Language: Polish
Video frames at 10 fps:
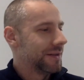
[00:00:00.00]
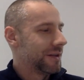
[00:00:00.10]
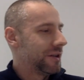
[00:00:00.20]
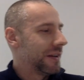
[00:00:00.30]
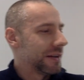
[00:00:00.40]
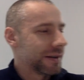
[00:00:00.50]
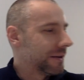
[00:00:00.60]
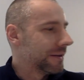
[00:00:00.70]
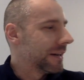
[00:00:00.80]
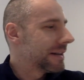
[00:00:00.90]
Świetna ta
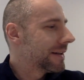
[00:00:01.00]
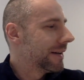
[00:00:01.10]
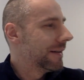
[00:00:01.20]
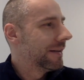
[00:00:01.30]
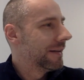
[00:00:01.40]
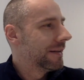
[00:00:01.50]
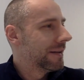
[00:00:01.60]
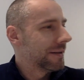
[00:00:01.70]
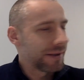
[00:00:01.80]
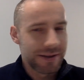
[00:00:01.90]
kolenda jest.
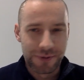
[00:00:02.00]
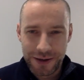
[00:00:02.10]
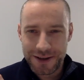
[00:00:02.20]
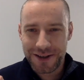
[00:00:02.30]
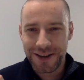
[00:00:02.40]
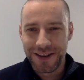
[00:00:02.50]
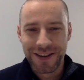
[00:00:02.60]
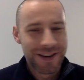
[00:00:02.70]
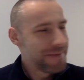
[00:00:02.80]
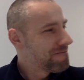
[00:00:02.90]
Takie dzwoneczki,
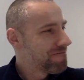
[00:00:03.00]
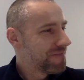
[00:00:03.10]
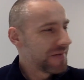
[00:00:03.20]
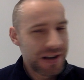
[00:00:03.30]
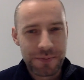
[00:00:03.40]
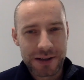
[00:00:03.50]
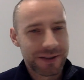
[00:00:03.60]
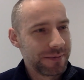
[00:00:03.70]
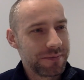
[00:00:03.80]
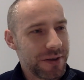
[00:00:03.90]

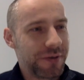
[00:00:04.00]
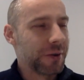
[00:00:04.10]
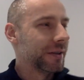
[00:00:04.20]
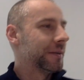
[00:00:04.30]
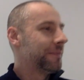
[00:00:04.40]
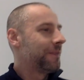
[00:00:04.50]
klimat świąt.